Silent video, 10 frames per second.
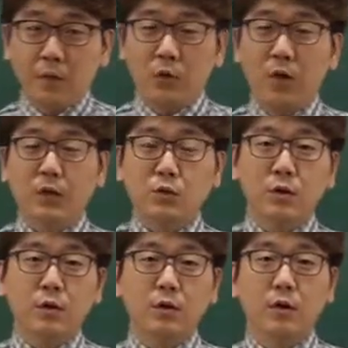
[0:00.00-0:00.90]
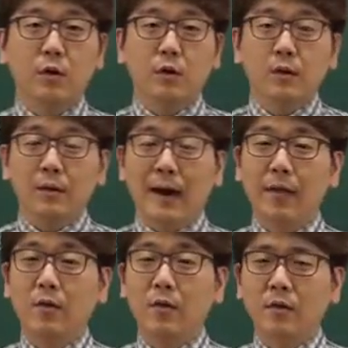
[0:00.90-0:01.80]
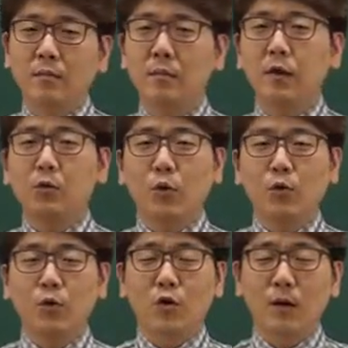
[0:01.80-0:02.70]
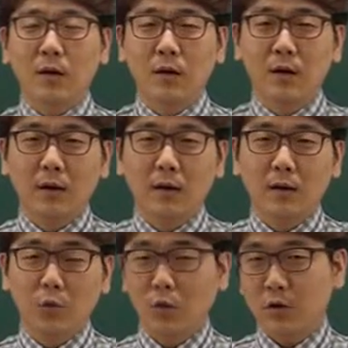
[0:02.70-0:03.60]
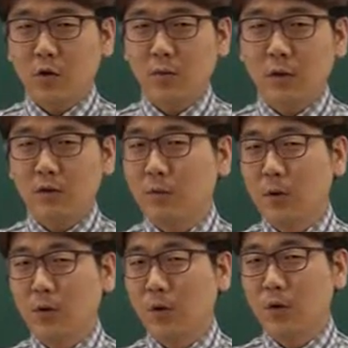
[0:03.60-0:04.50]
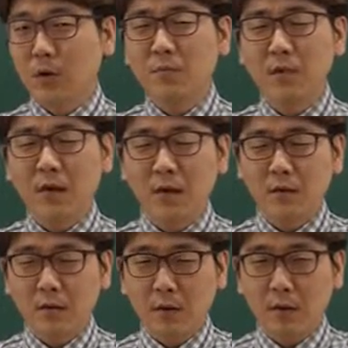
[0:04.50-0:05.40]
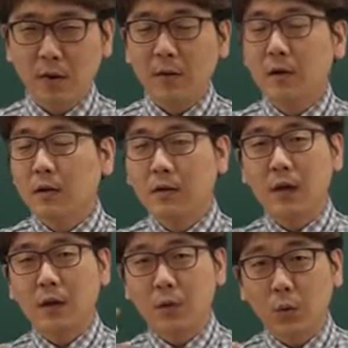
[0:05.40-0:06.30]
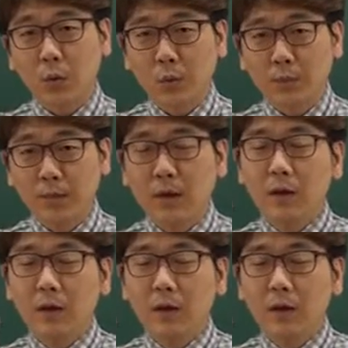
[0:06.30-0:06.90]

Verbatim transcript: 우리가 기존에는요 단어의 뜻만 외우려고 막 아, 노력하고 막 그것만 외우려고 힘들게 했는데 그게 아니고